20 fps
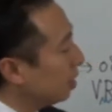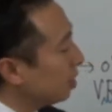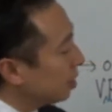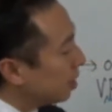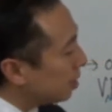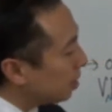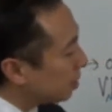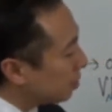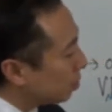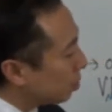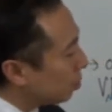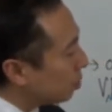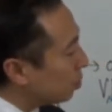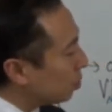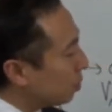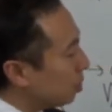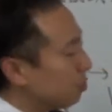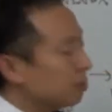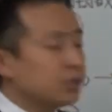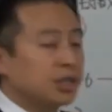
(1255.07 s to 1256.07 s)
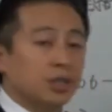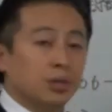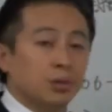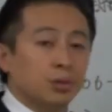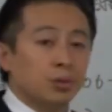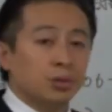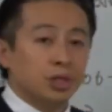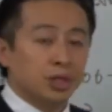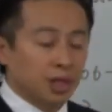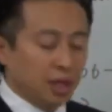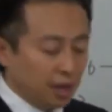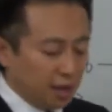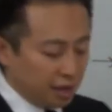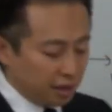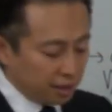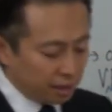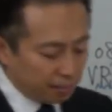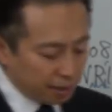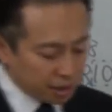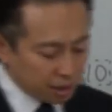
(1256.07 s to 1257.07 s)
ただその時の軸とし
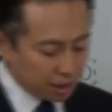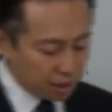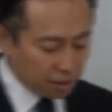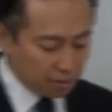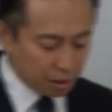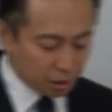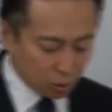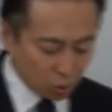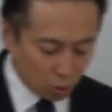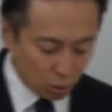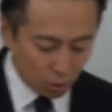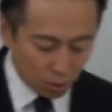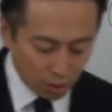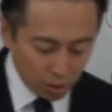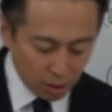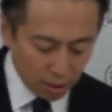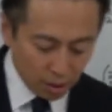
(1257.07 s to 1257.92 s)
てじゃあまずいきましょう